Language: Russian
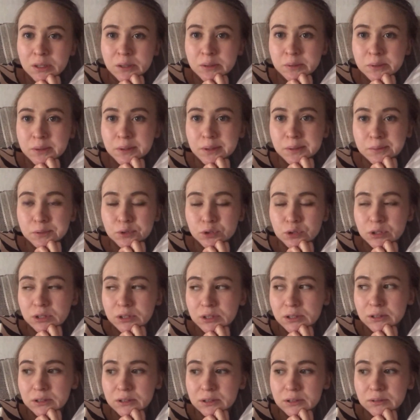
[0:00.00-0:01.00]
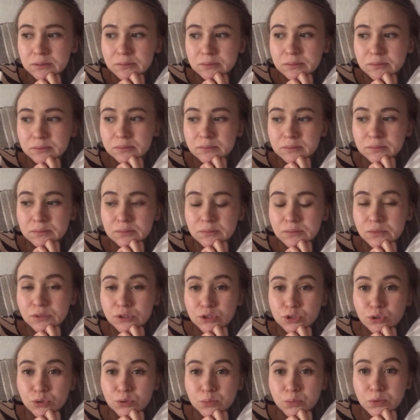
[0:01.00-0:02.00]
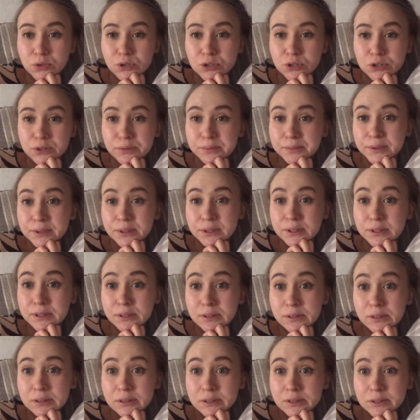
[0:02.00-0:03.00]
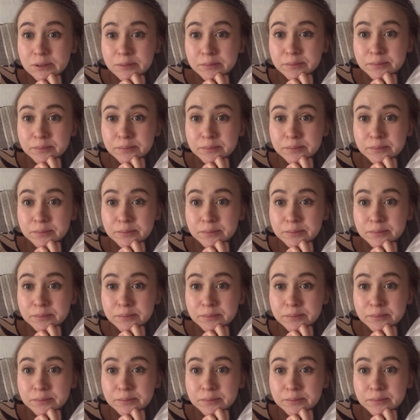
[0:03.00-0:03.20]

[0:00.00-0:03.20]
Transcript: потому что ничего больше мне делать.